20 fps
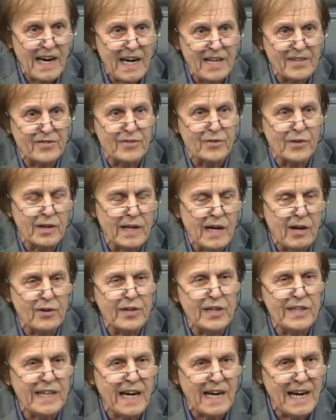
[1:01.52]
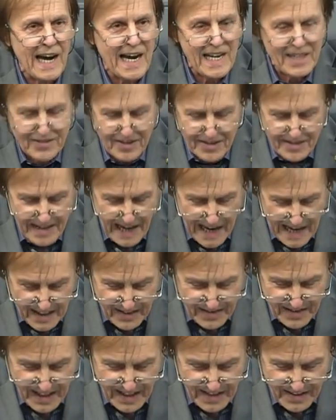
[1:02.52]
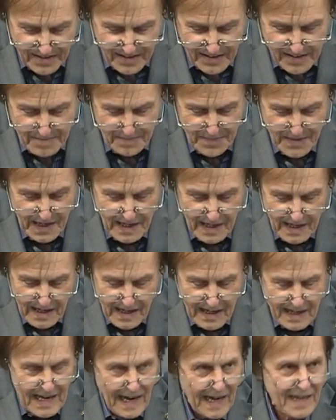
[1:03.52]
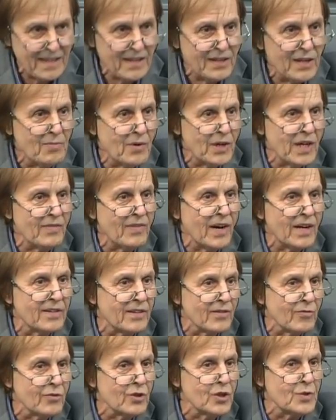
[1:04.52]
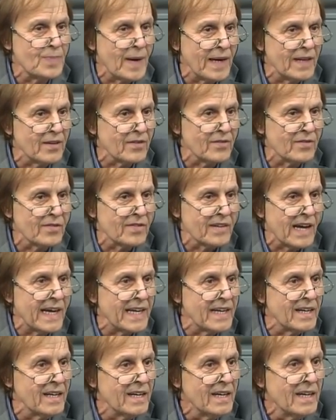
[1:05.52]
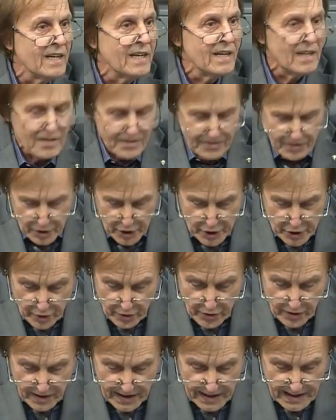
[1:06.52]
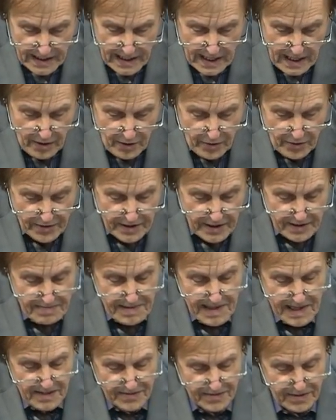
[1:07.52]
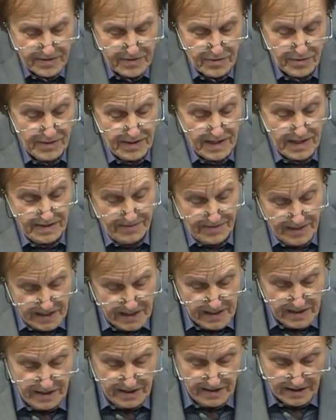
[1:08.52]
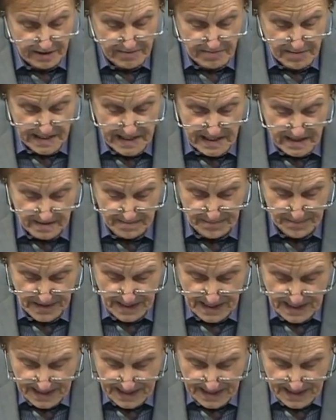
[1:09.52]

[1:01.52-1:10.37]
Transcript: leisten können. Auch nicht der leiseste Ansatz kann die Motivation, Spender zu sein, zerstören. Und deswegen ist es so wichtig, dass wir hier